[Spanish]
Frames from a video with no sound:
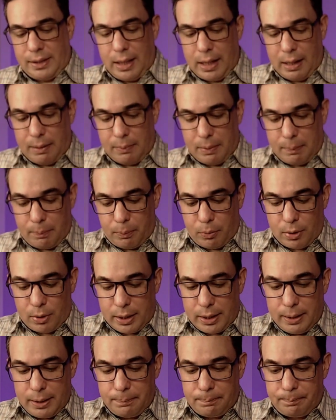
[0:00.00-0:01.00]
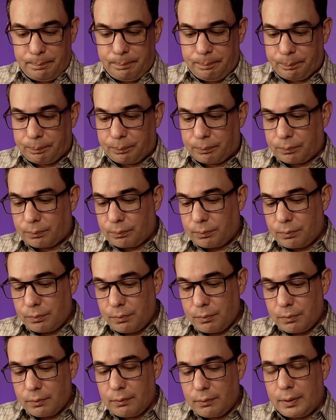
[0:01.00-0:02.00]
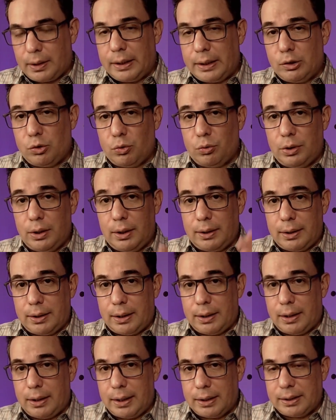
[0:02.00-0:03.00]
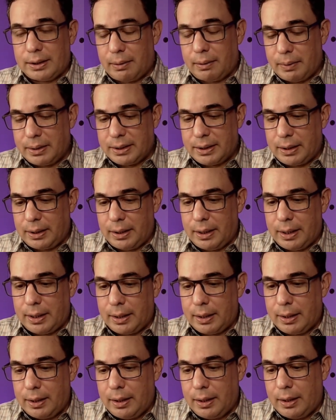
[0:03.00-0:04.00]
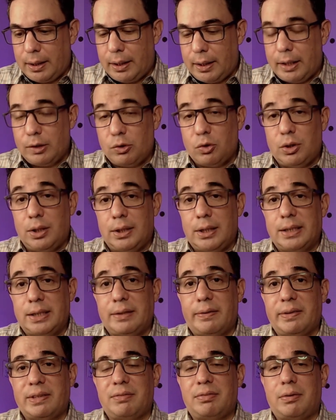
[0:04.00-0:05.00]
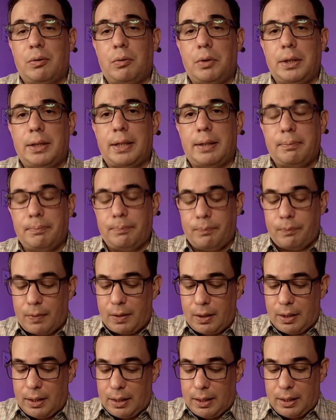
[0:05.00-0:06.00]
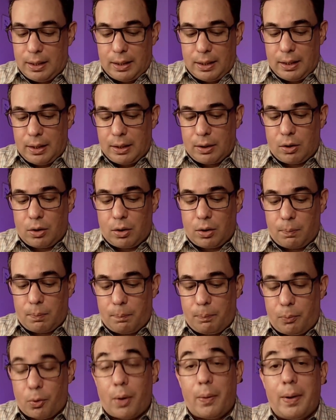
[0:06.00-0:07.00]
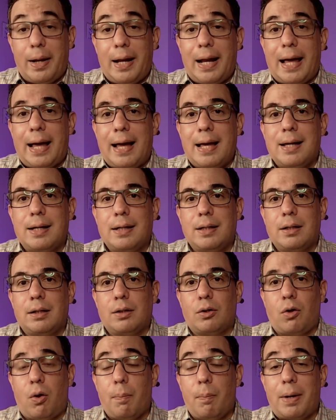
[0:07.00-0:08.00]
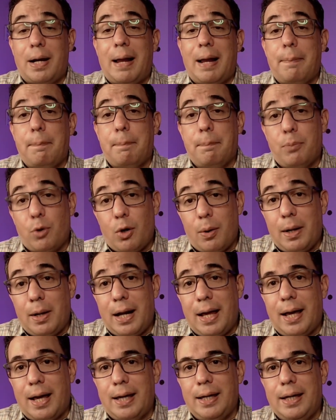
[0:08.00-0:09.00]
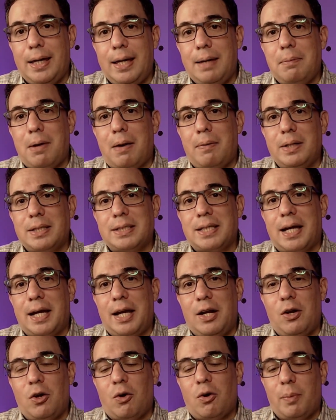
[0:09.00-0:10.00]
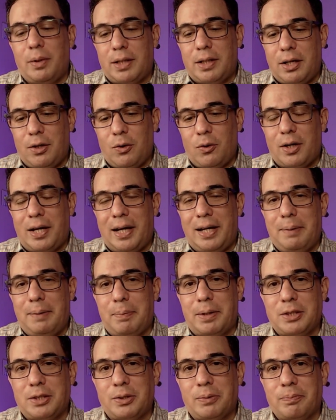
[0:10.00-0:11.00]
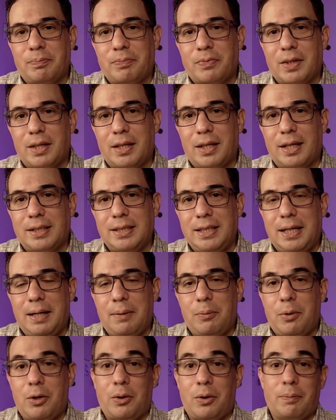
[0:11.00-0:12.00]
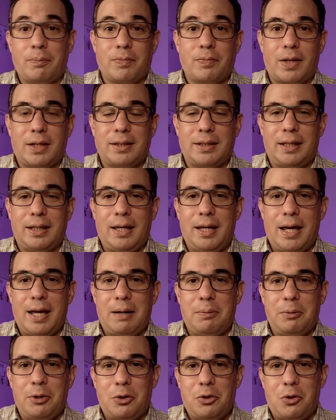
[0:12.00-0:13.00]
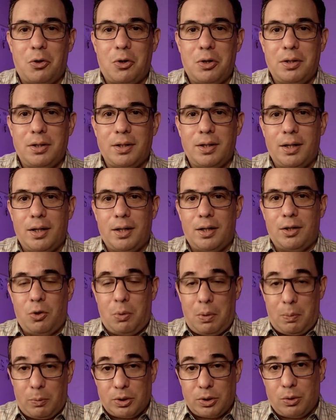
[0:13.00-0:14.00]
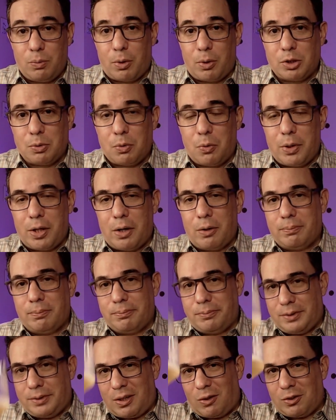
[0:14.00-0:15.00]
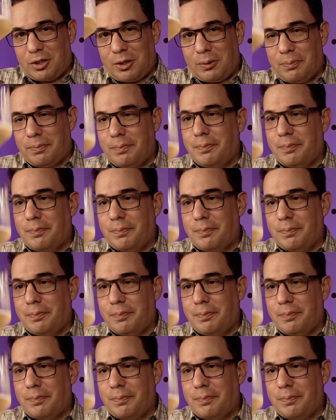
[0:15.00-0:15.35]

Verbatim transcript: la ven por ahí, en su tienda de cervecería, en su tienda de cerveza favorita, pruébenla, cómprenla, pruébenla y me avisan en los comentarios qué les pareció. Así que bueno, hasta aquí el video de hoy. Nos vemos en un próximo video. Chao, chao.